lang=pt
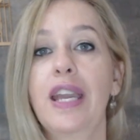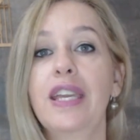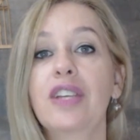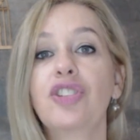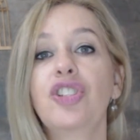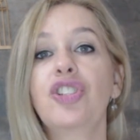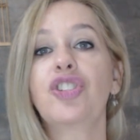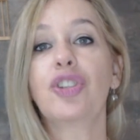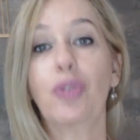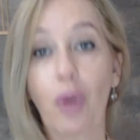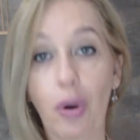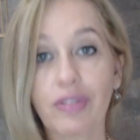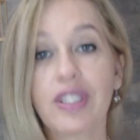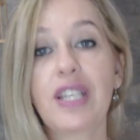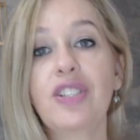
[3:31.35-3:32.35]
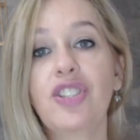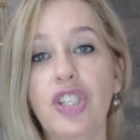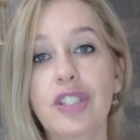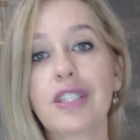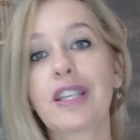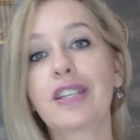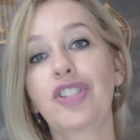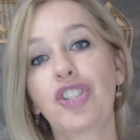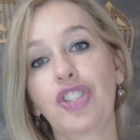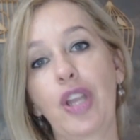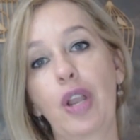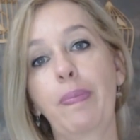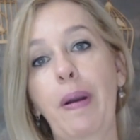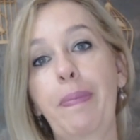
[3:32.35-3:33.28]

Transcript: e a gente conscientize que a gente tem um